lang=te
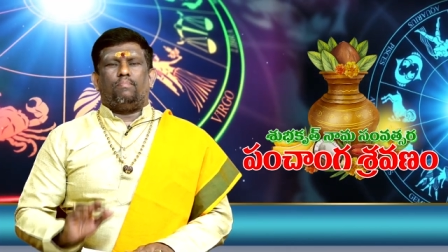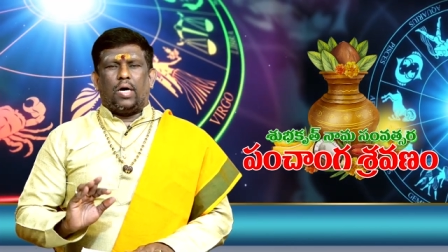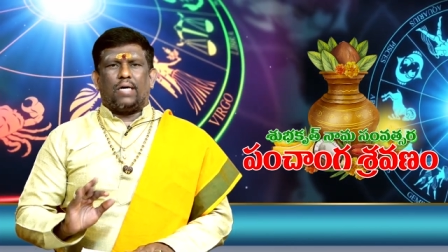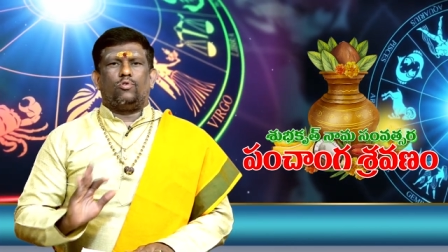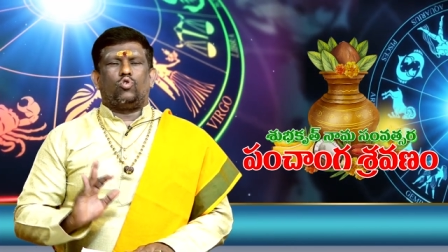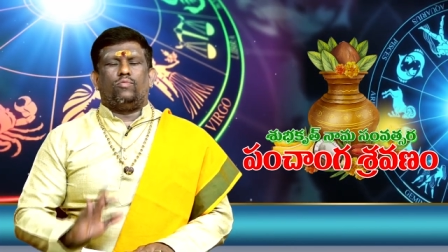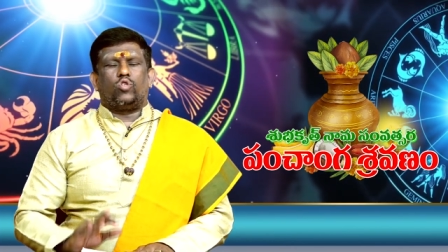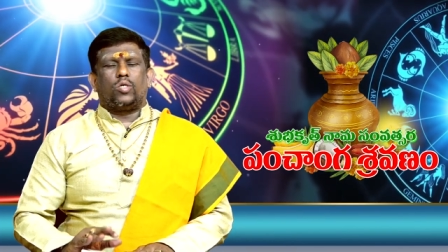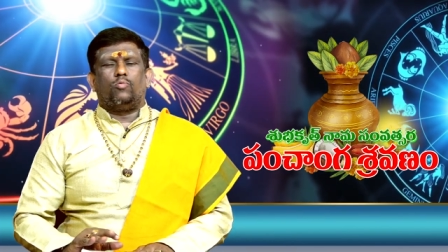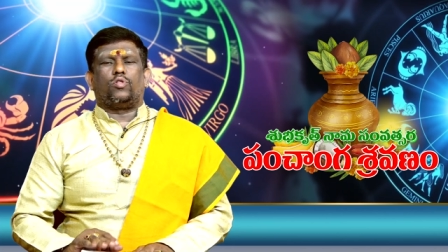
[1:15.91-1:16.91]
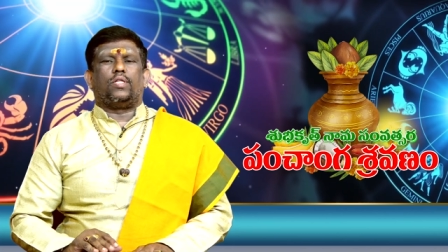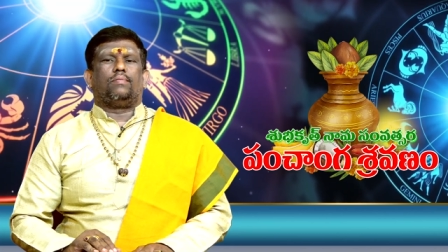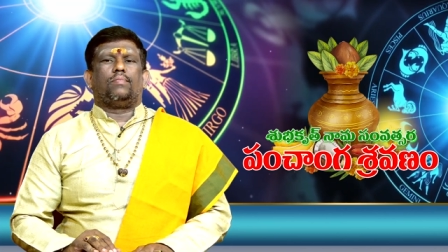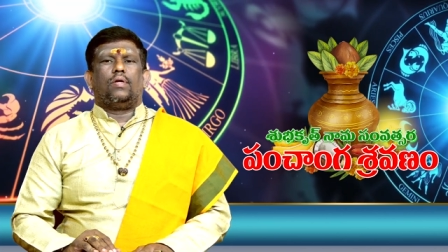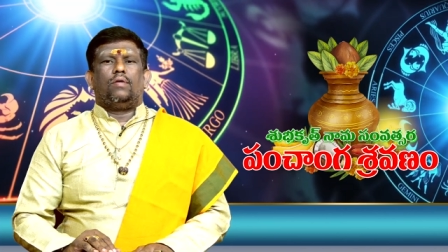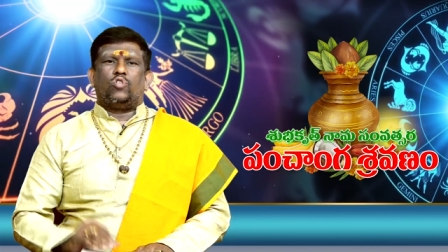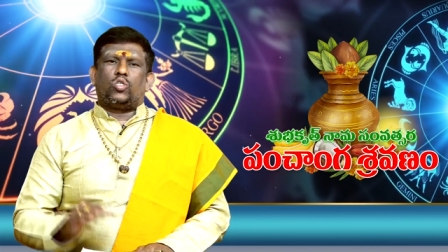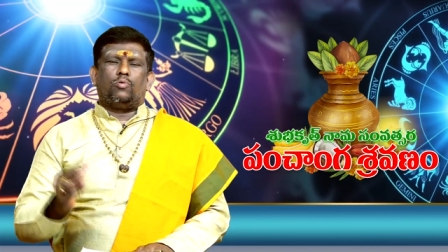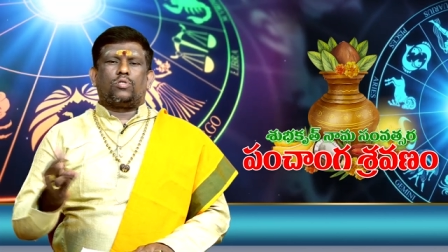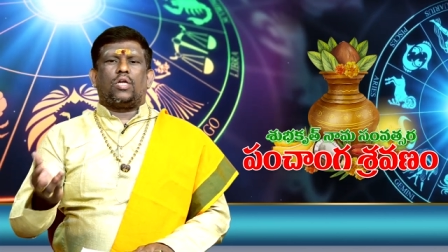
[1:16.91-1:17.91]
భగవంతుడు విష్ణుమూర్తి
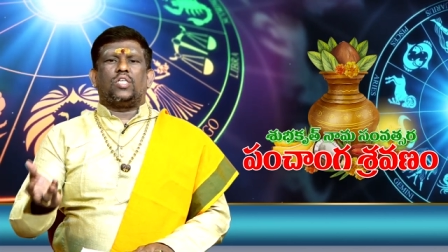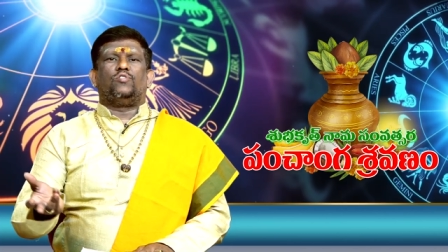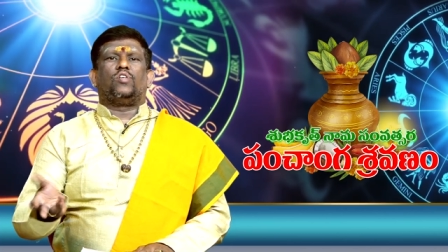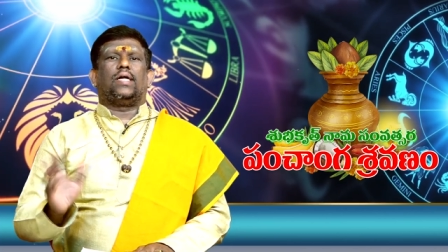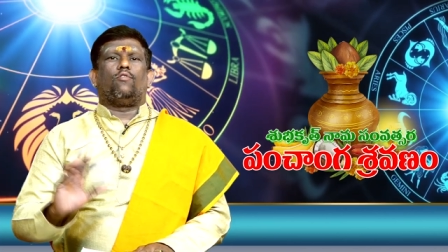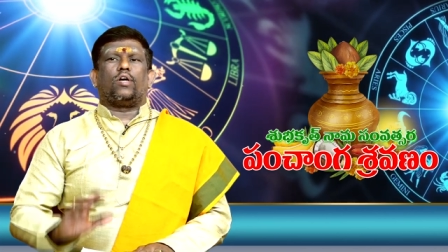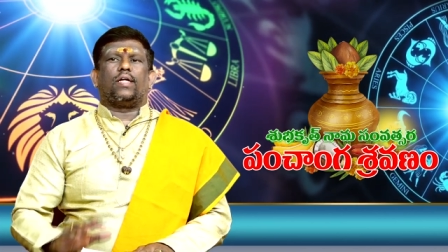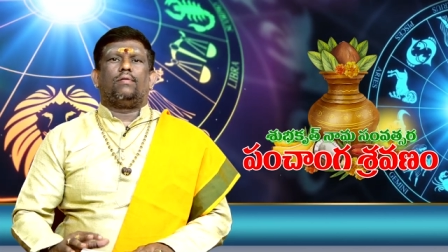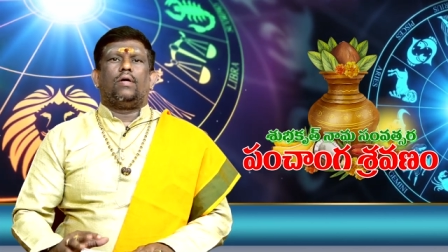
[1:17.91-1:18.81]
విష్ణుమూర్తన శివుడన్నా ఒకటే